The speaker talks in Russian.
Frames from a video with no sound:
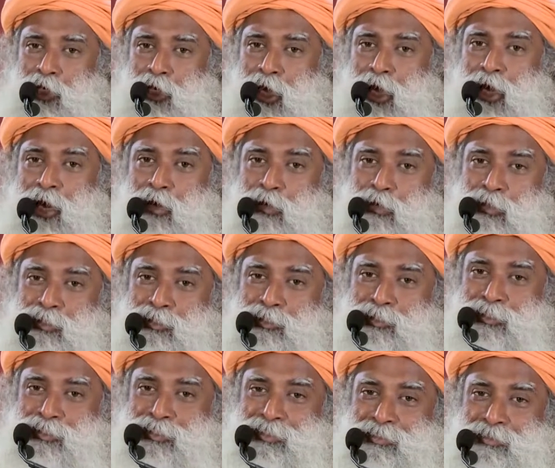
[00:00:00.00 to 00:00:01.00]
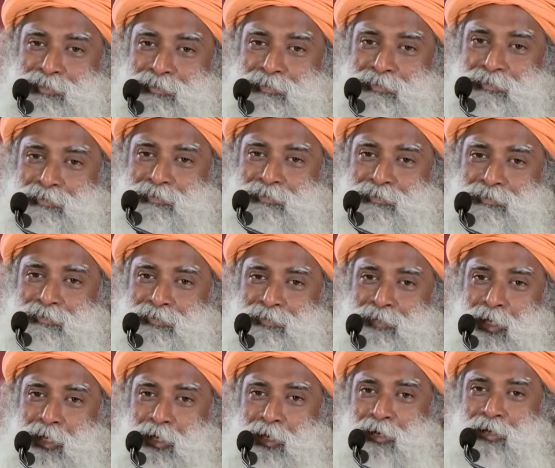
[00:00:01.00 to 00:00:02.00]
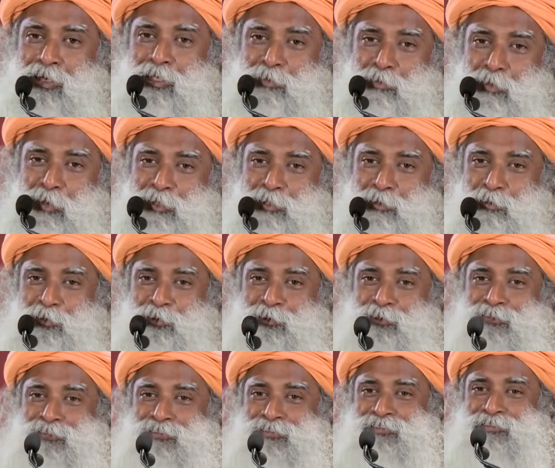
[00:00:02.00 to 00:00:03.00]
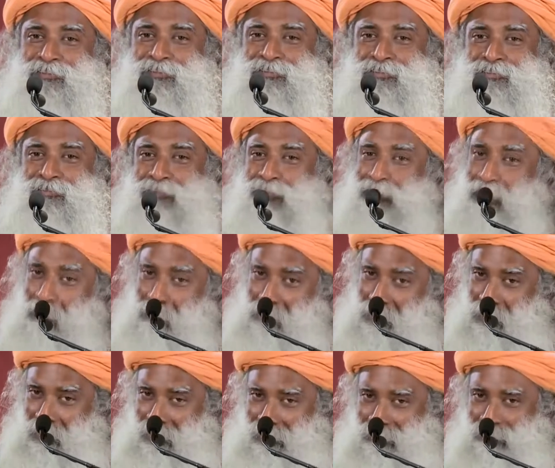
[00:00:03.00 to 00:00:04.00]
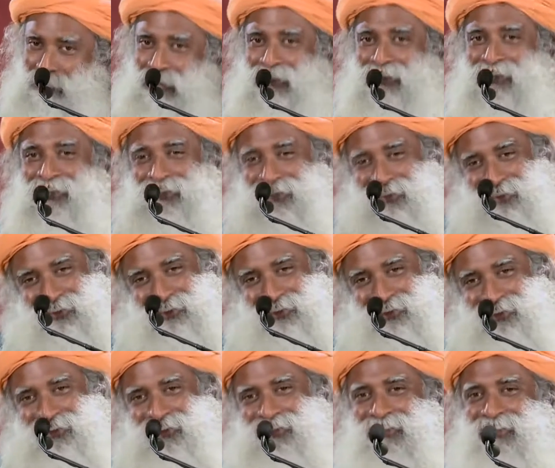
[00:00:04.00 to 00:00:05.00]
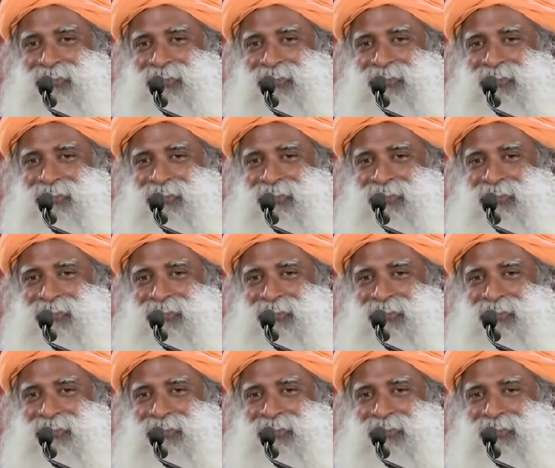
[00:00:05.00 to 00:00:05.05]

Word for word: Я кажусь очень высокомерным и безответственным, что на самом деле не так.